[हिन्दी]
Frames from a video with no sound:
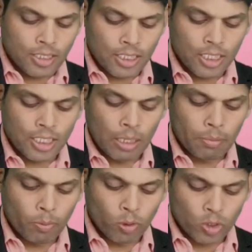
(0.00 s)
जैसे कि
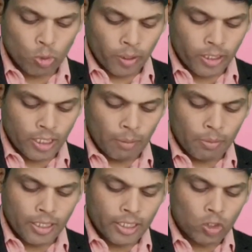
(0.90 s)
यहाँ पे पॉजिटिव पॉइंट यहाँ
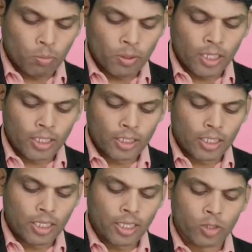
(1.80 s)
पे देखने को मिल जाते हैं